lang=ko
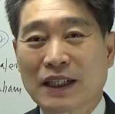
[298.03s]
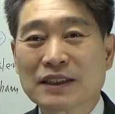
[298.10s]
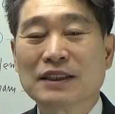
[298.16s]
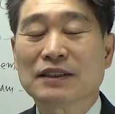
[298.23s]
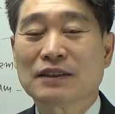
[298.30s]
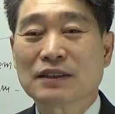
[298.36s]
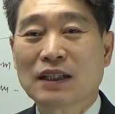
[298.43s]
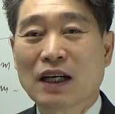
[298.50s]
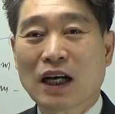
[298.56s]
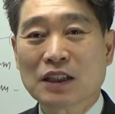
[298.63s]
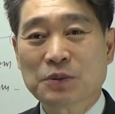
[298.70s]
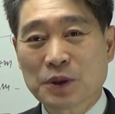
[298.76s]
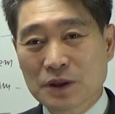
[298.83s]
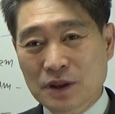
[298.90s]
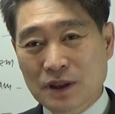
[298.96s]
가진
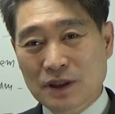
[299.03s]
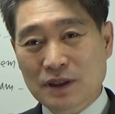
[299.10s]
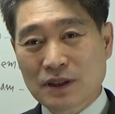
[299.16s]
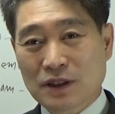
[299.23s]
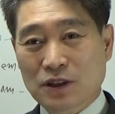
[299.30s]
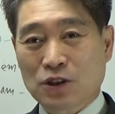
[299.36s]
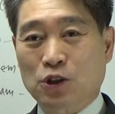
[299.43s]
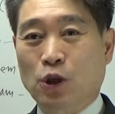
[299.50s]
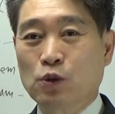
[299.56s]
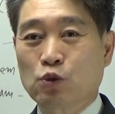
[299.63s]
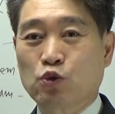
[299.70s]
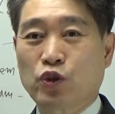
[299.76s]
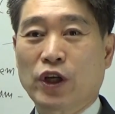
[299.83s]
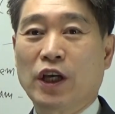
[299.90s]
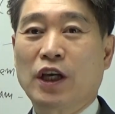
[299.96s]
아니면
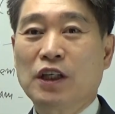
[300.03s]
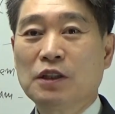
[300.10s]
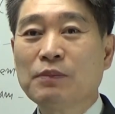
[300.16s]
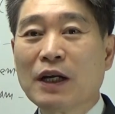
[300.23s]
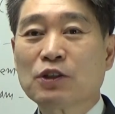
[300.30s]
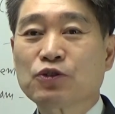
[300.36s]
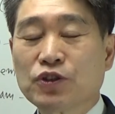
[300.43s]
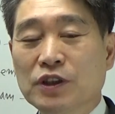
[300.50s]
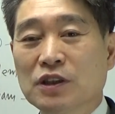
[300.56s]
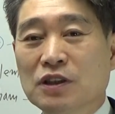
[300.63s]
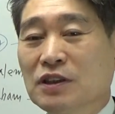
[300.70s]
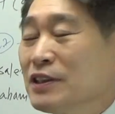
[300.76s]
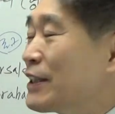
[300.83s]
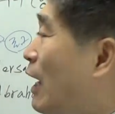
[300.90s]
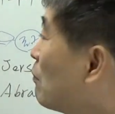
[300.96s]
전투에 임할 수
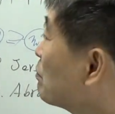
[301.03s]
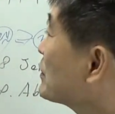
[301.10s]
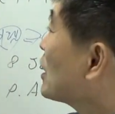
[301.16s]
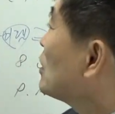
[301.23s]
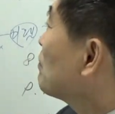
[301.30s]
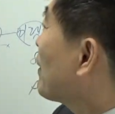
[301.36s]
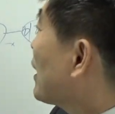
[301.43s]
있는 남자를